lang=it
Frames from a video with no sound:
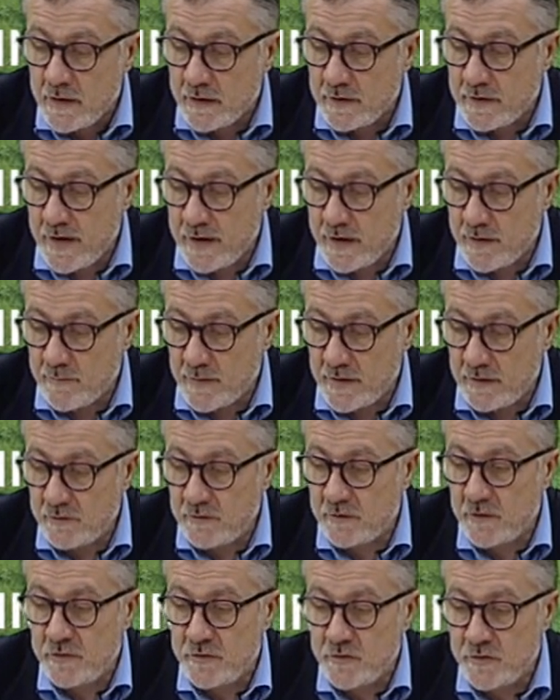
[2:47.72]

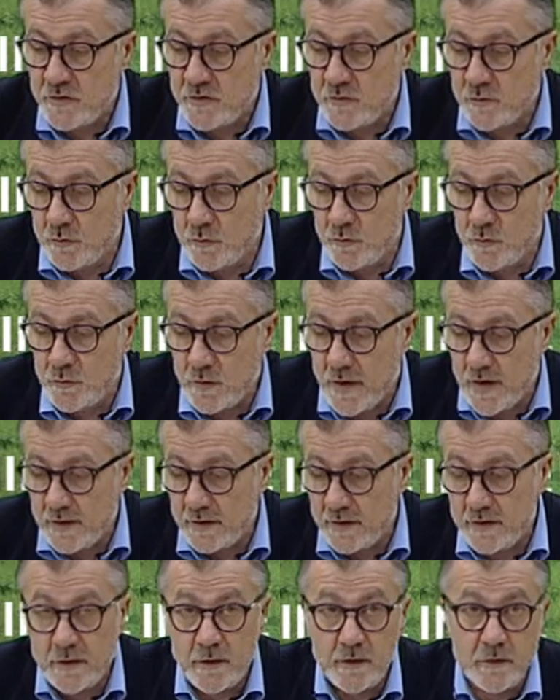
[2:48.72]
Chiaramente ci sono
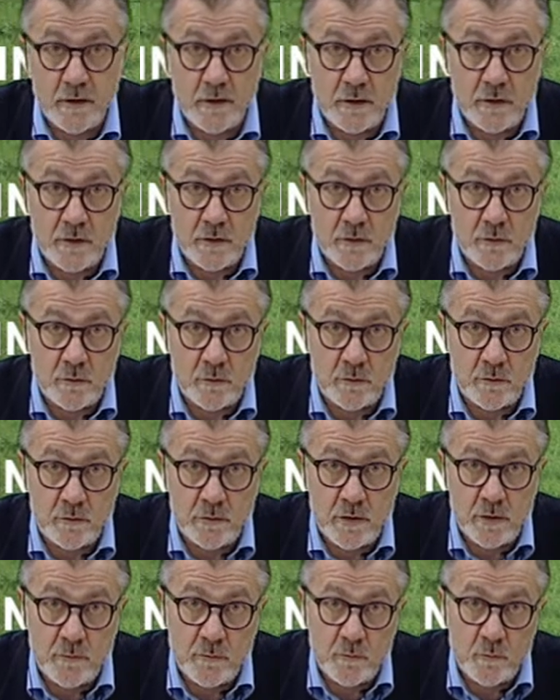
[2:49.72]
anche dei, no,
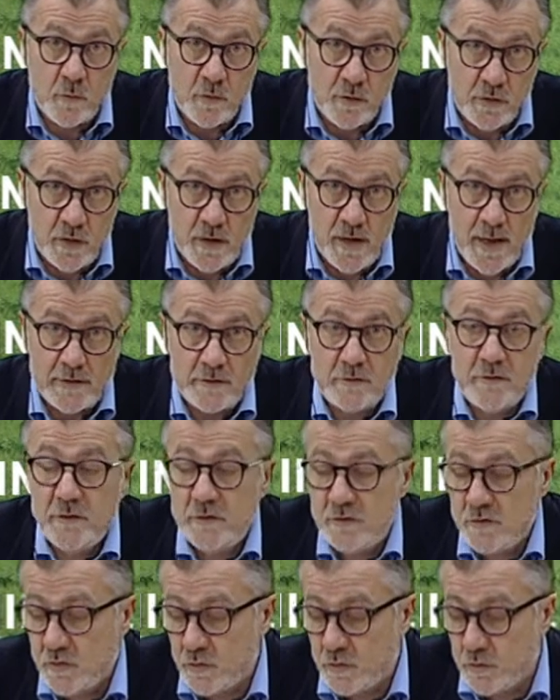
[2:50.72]
dei, non
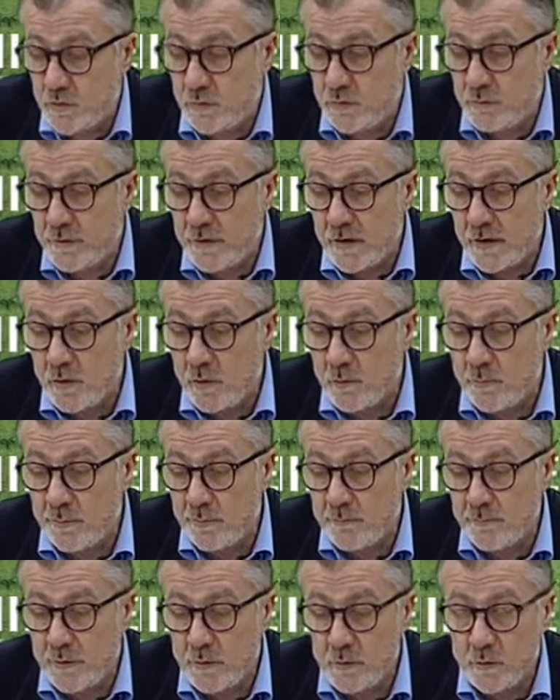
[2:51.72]
eletti, sono Federico
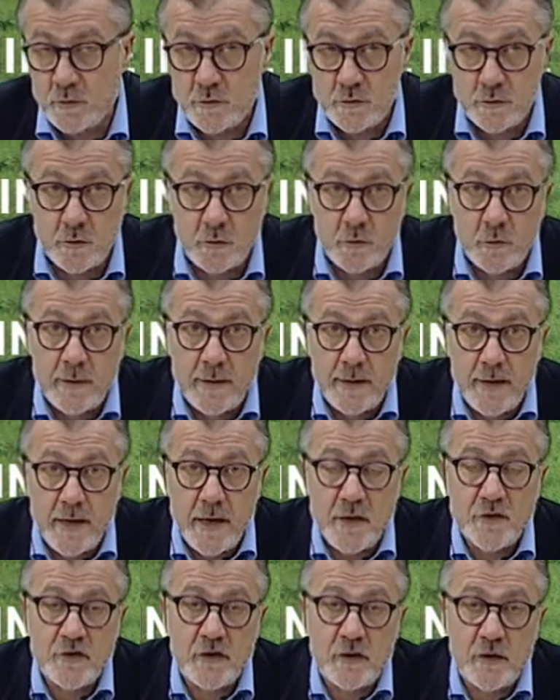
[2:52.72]
Peruzzo
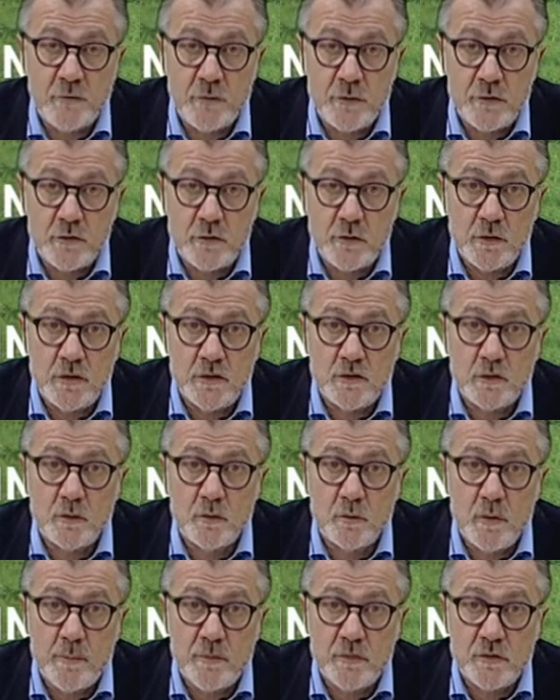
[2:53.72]
e Gianni Frison, che sono
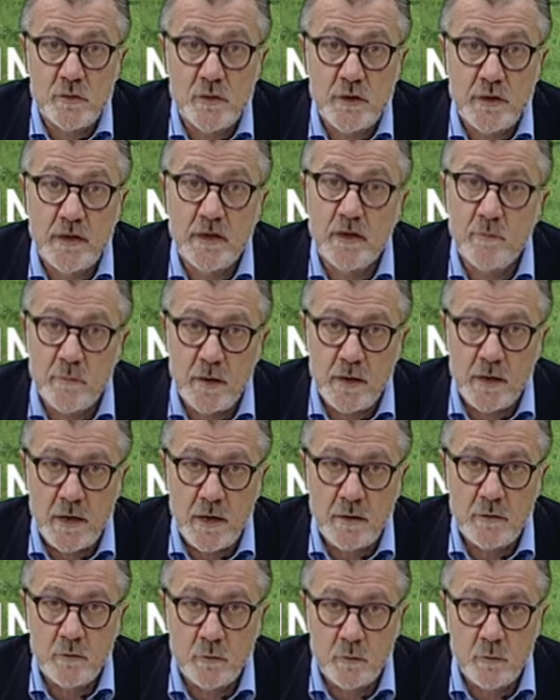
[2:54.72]
due persone che
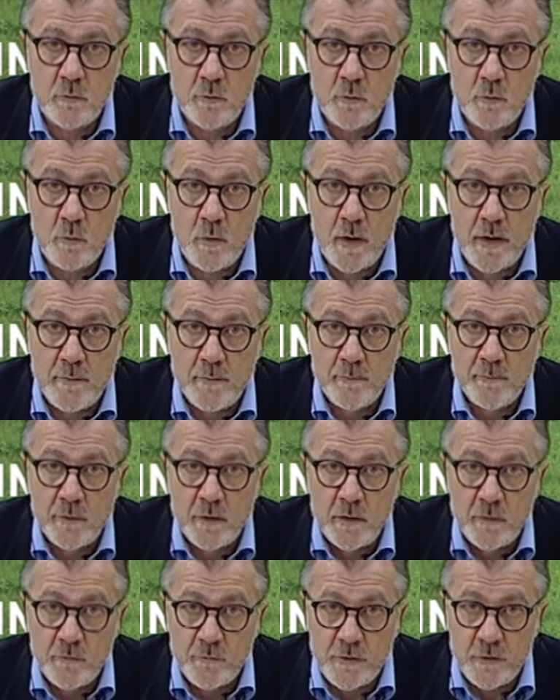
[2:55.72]
rimarranno comunque,
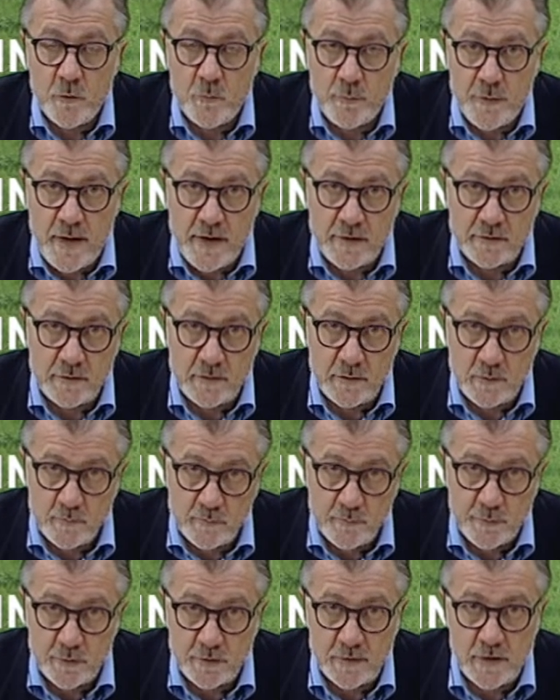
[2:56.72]
fanno parte
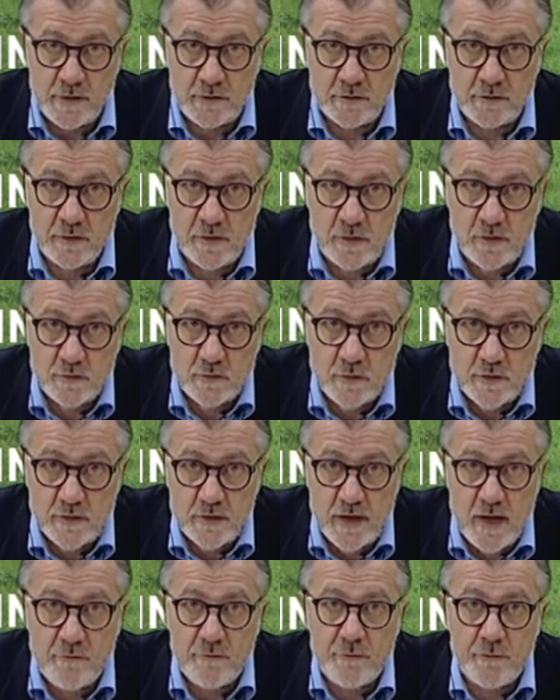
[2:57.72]
importante del nostro
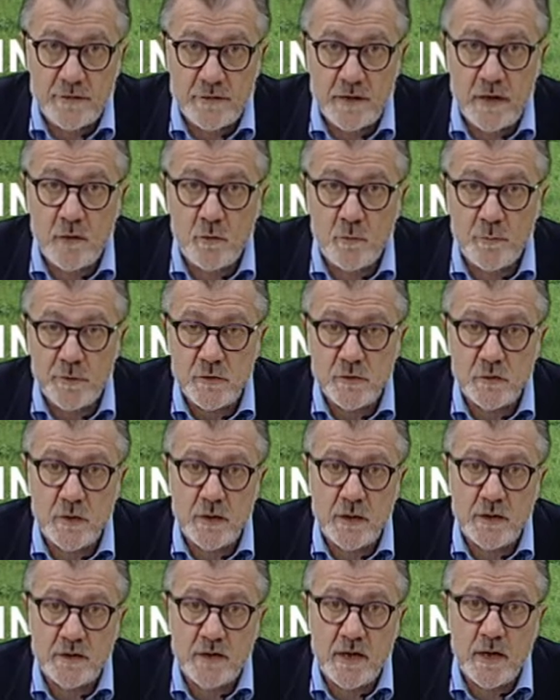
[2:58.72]
staff e saranno
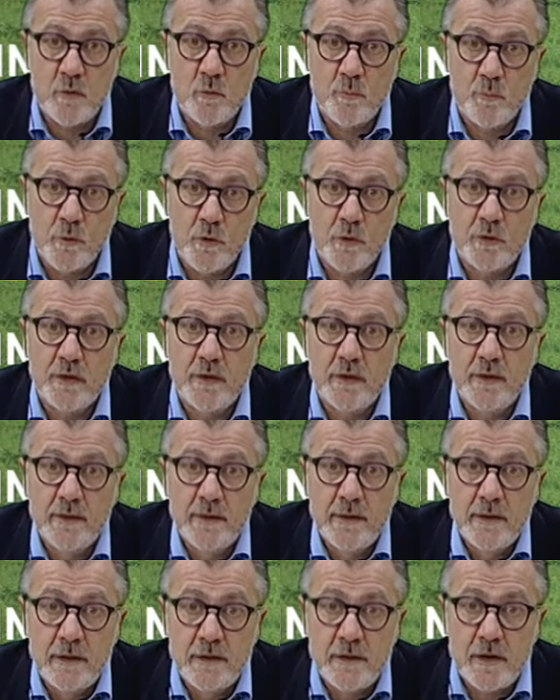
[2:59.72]
persone che saranno poi
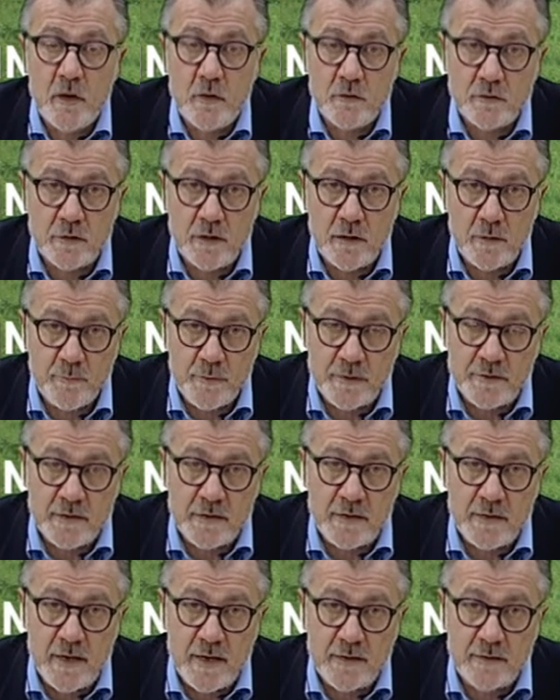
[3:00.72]
le nostre
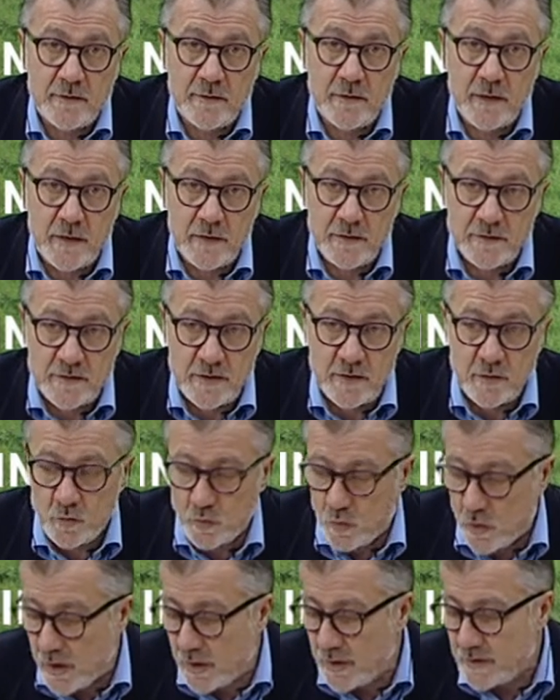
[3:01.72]
rappresentanti in
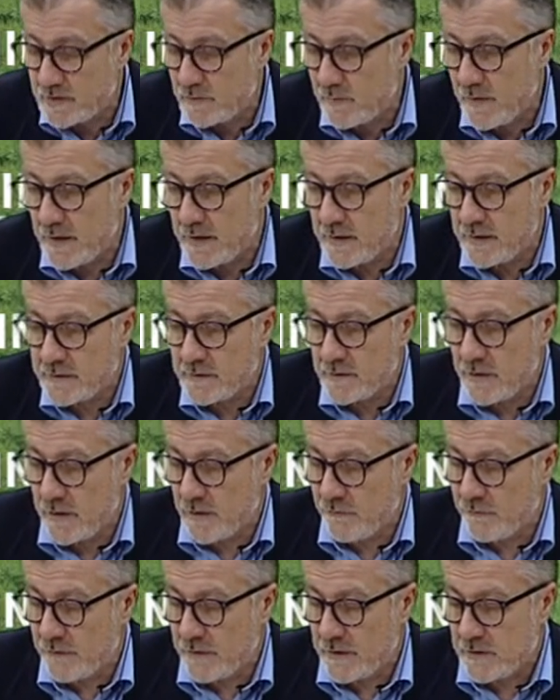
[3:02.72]
seno all'Assemblea
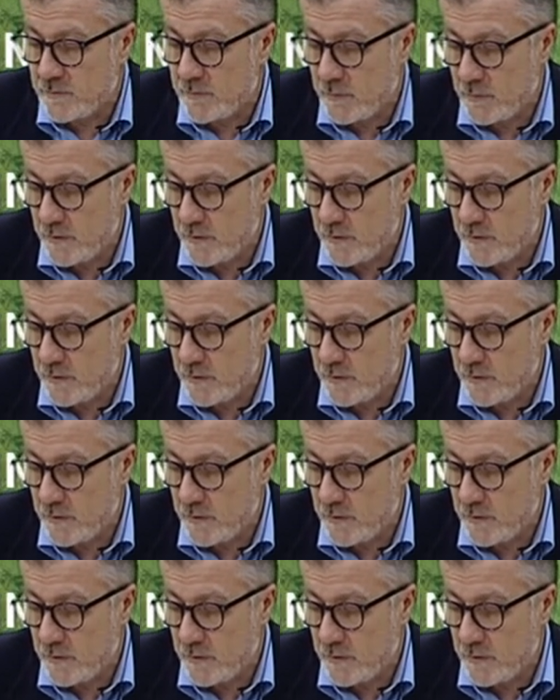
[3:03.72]
Nazionale FIASP.